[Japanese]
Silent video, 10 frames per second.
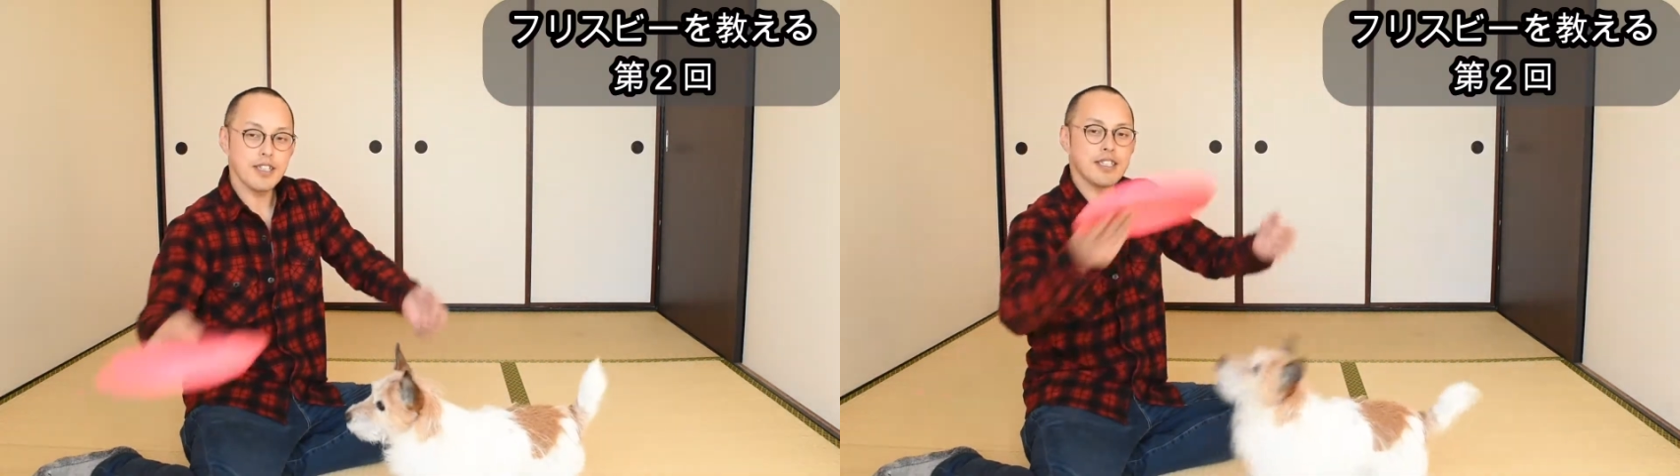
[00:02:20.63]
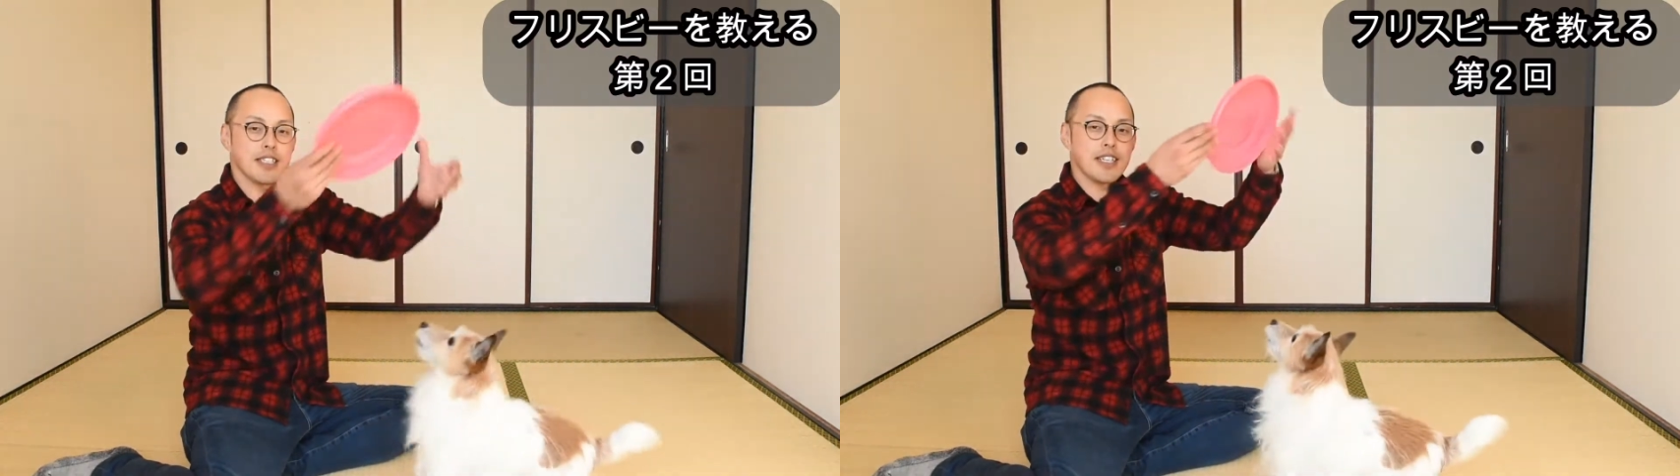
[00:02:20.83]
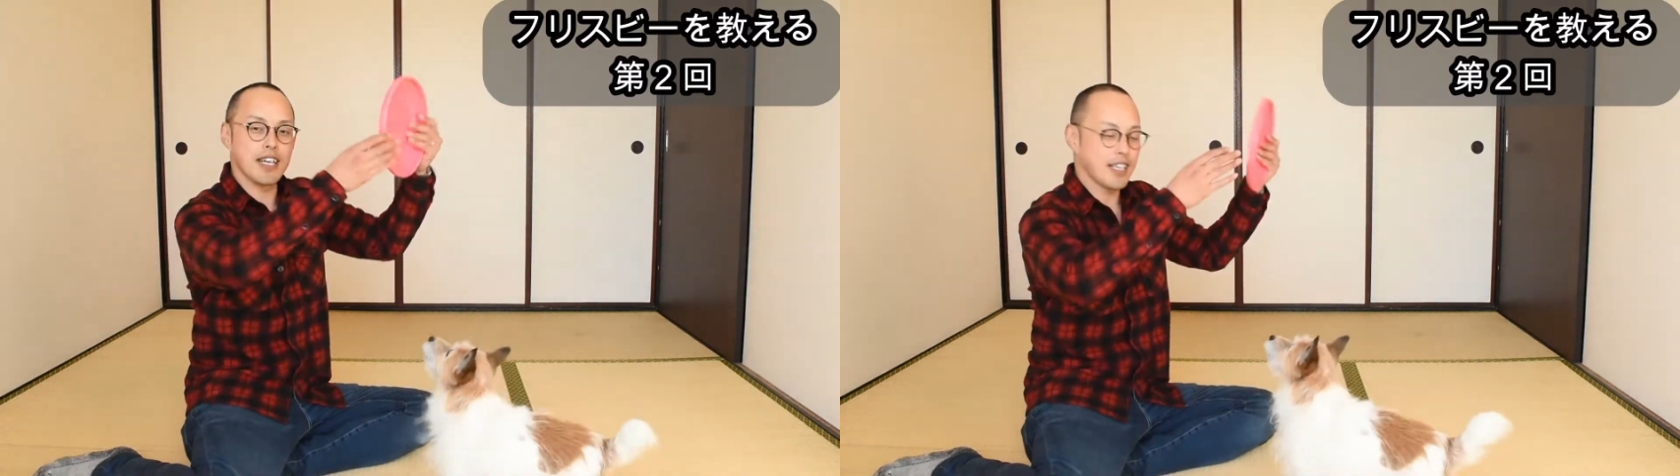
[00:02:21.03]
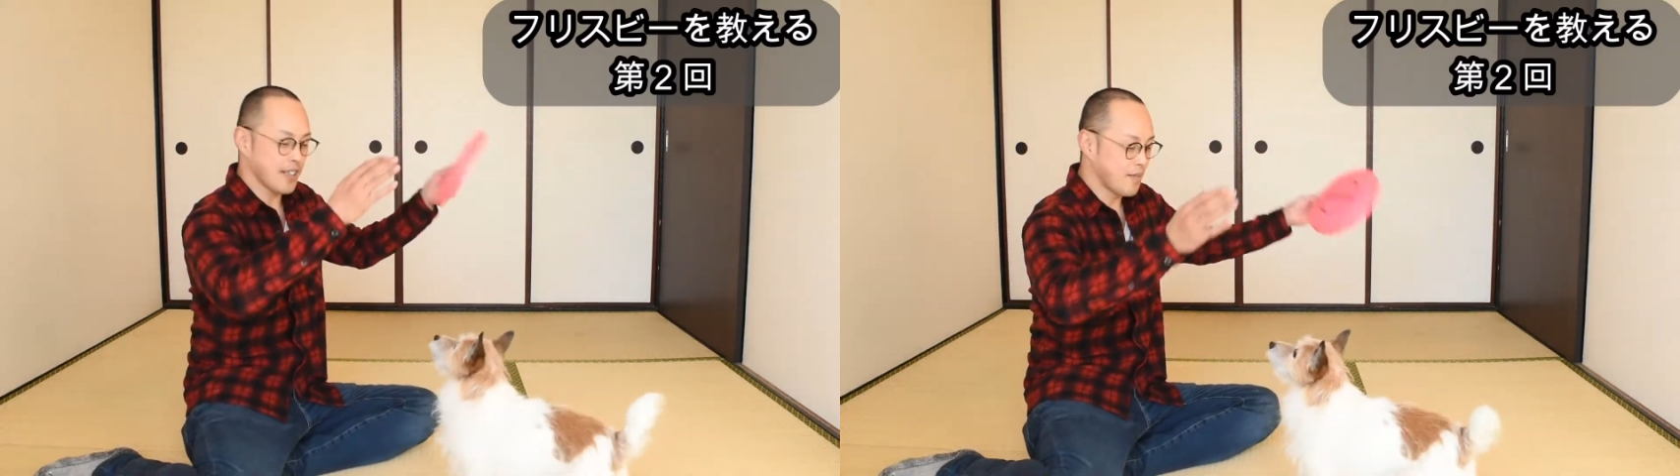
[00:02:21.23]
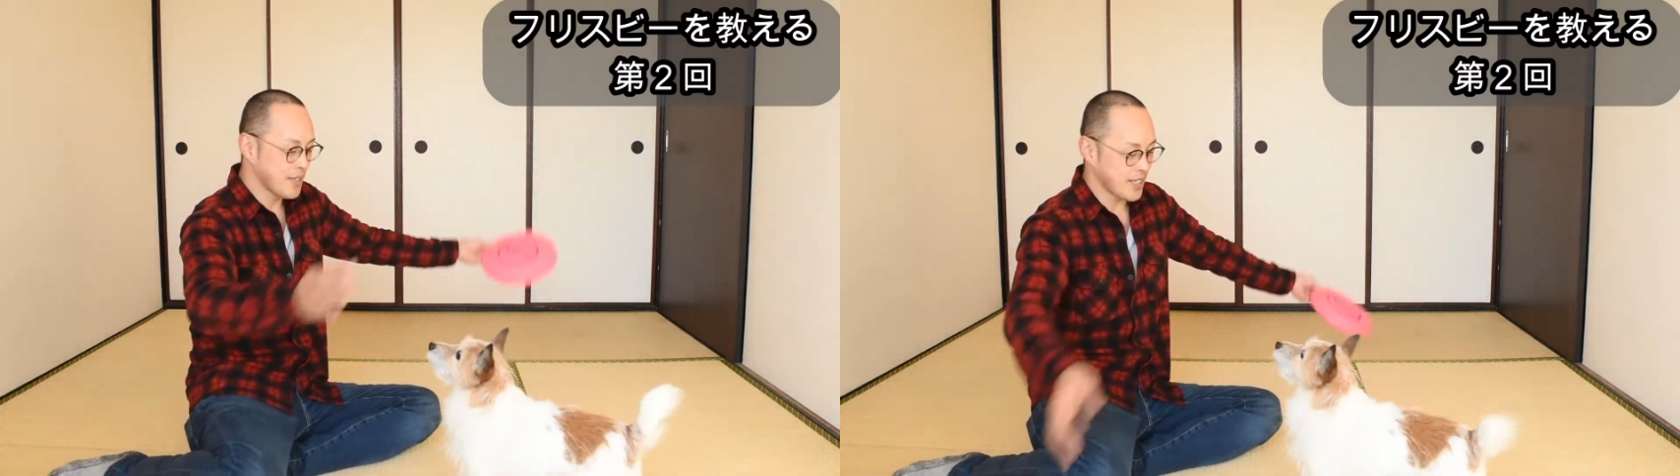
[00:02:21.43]
しっかり
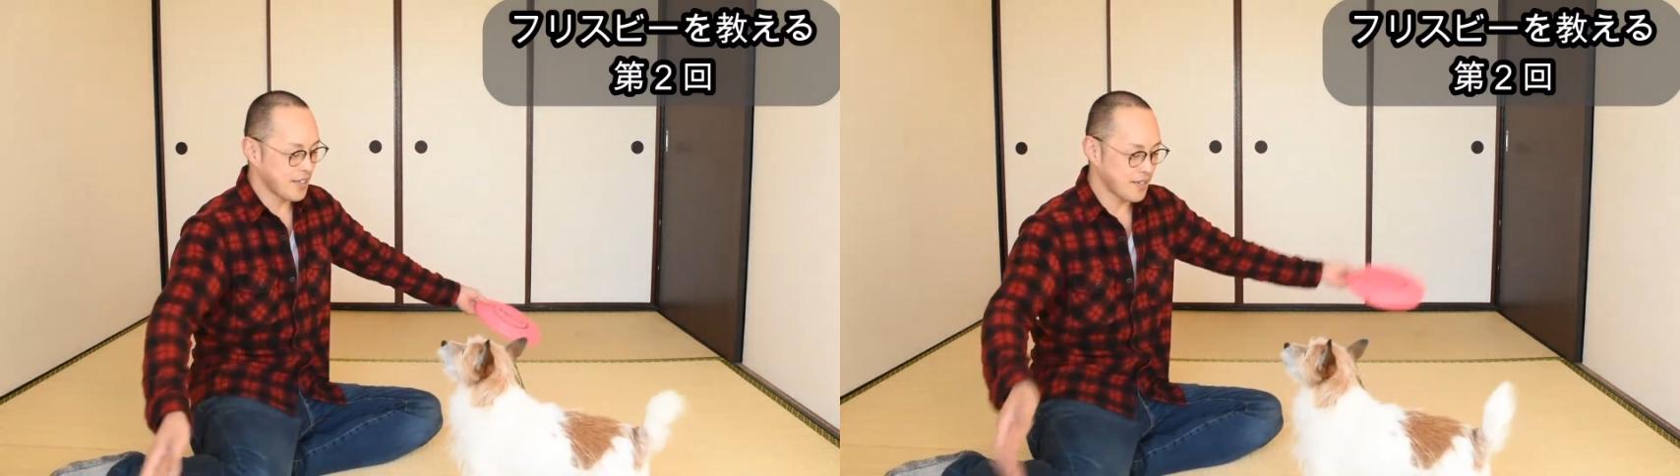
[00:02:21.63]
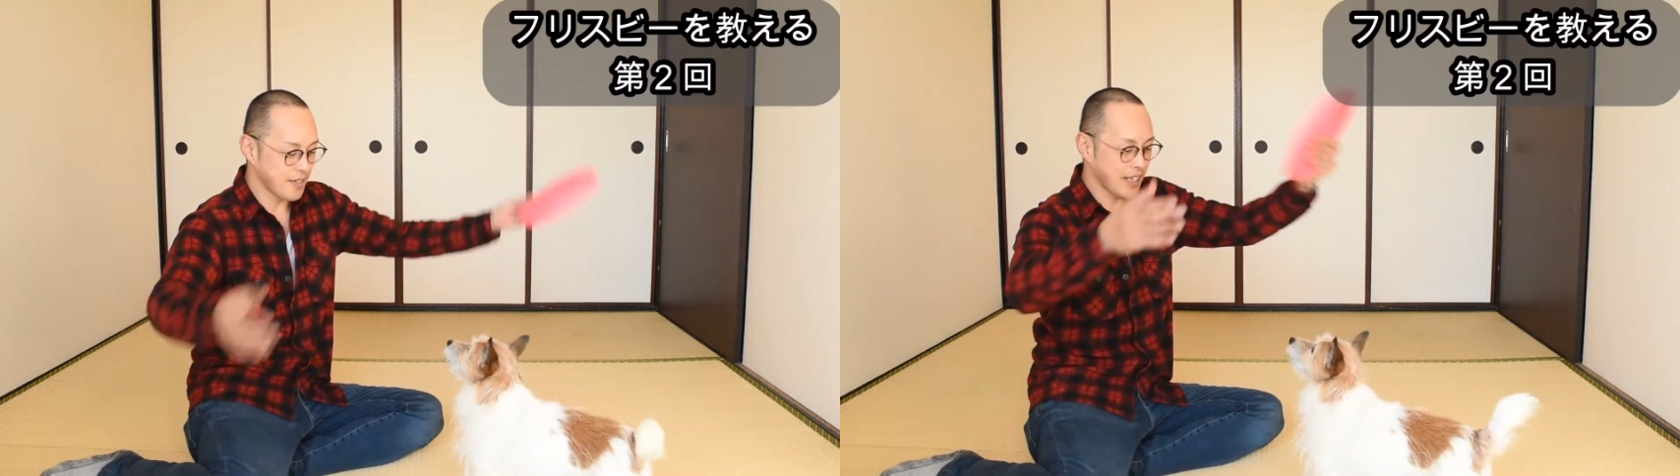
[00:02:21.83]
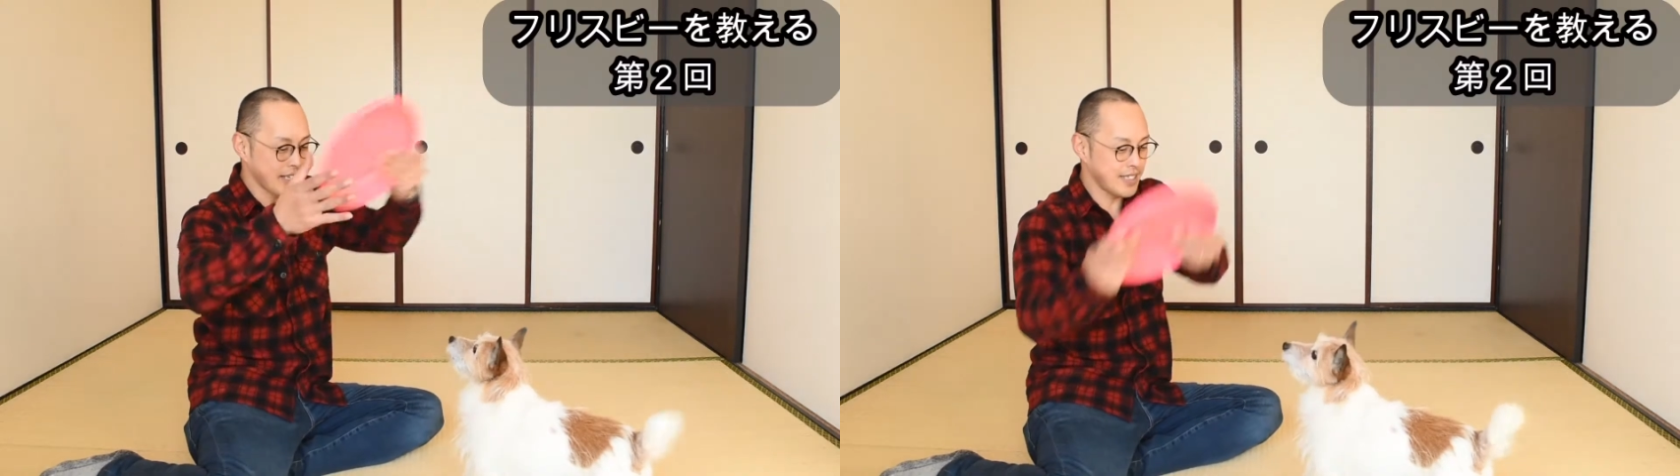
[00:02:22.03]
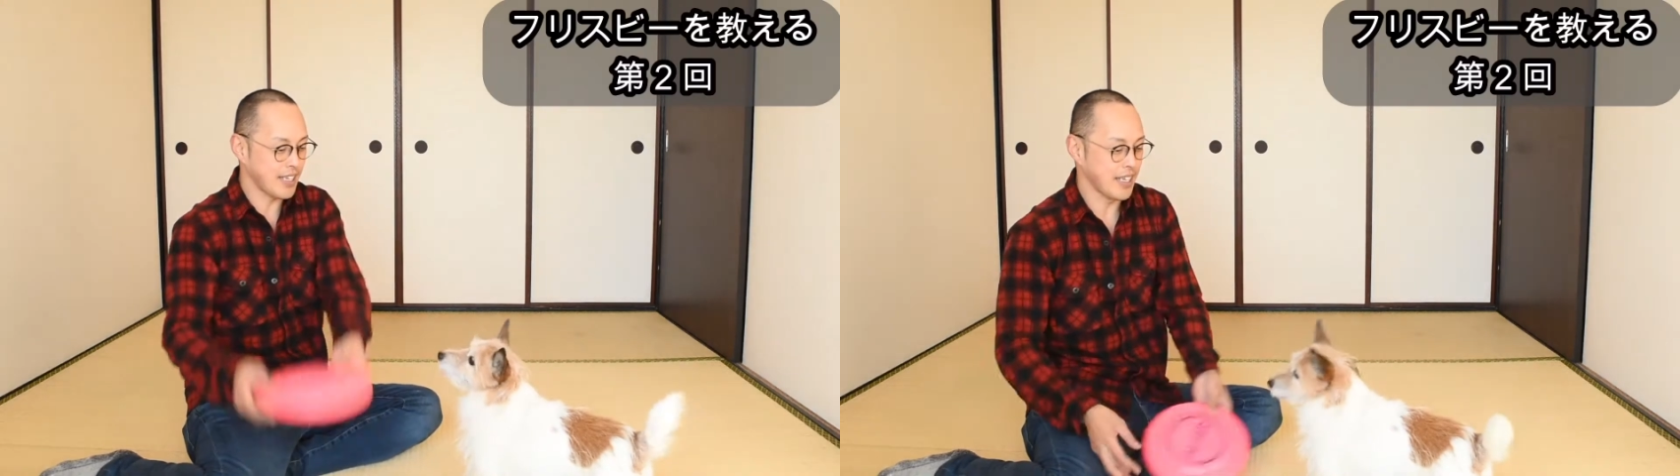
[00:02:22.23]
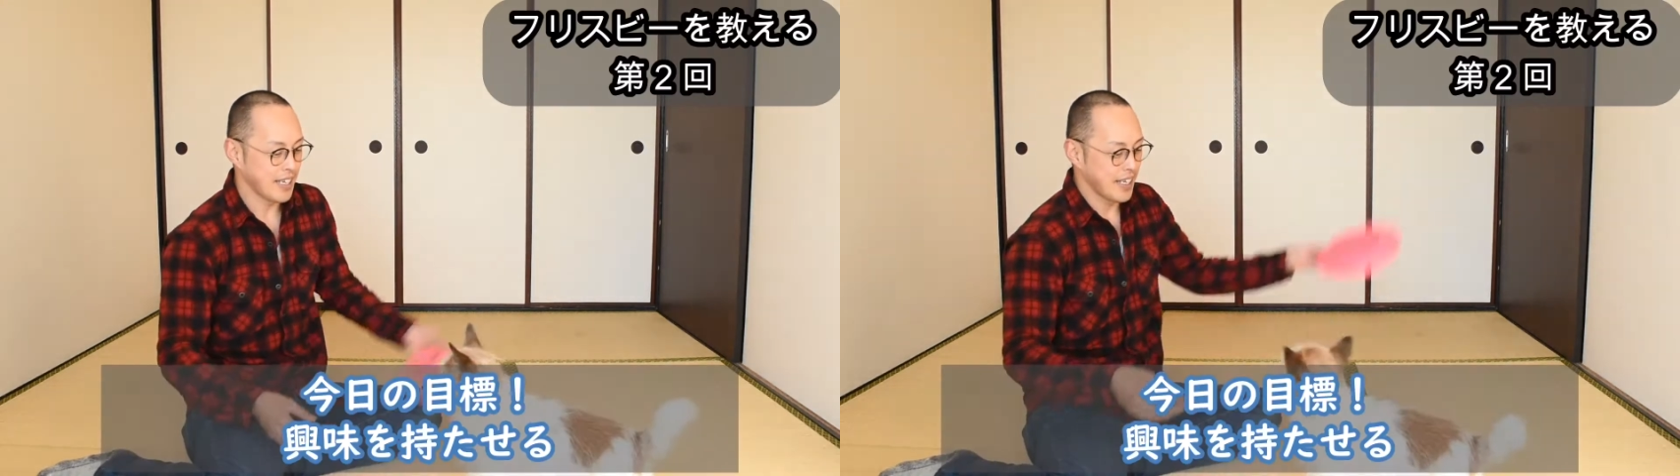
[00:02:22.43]
とおもちゃを動かして、ね、